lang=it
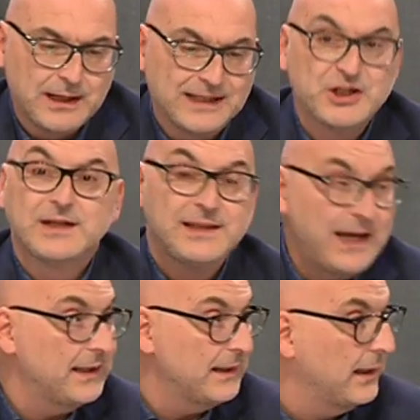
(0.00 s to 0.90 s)
ci
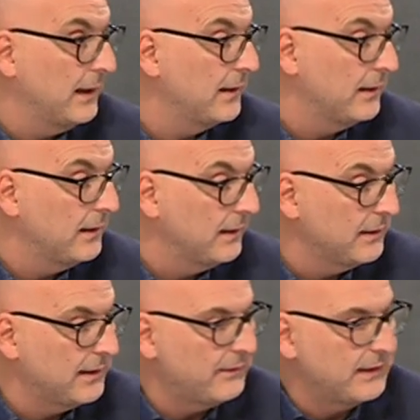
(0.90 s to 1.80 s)
attende eh,
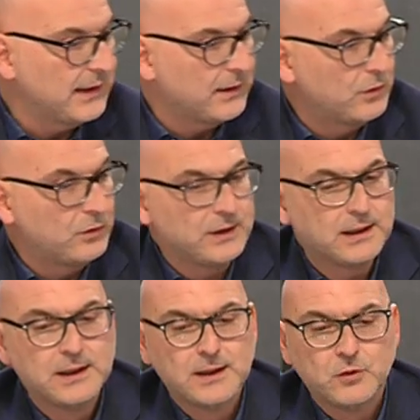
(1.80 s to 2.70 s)
davanti a noi
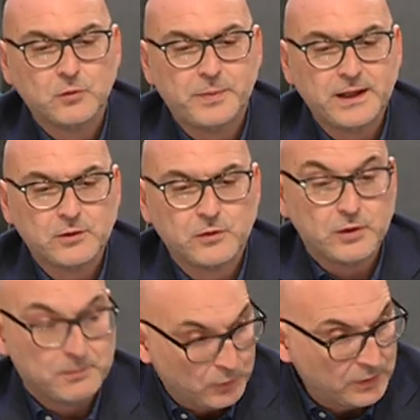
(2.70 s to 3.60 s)
un periodo
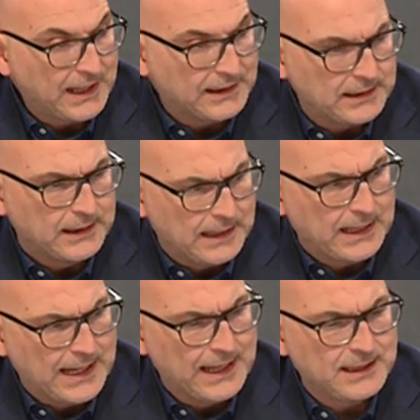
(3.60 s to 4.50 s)
importante,
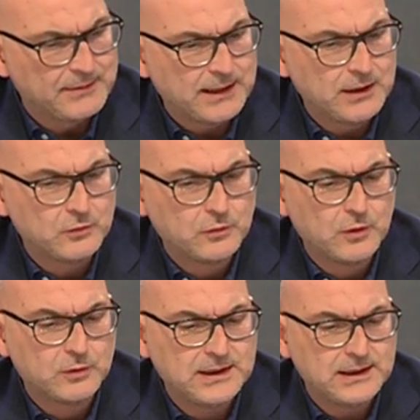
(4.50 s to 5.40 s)
anche magari
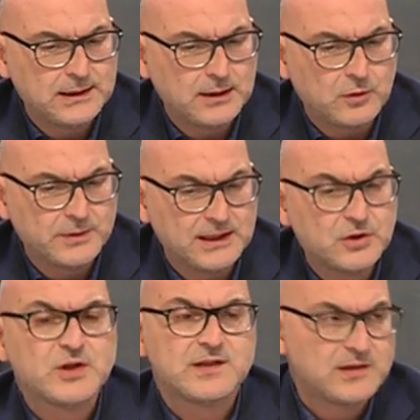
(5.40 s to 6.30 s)
lungo, di come dire,
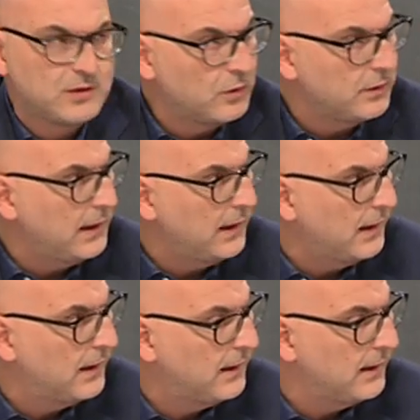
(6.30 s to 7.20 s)
gestione
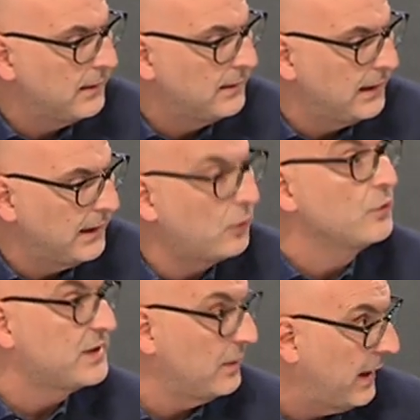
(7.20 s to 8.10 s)
eh, delle
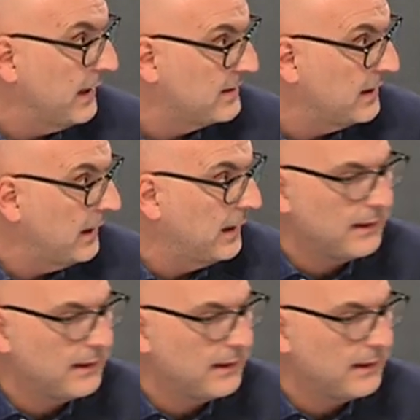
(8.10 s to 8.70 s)
conseguenze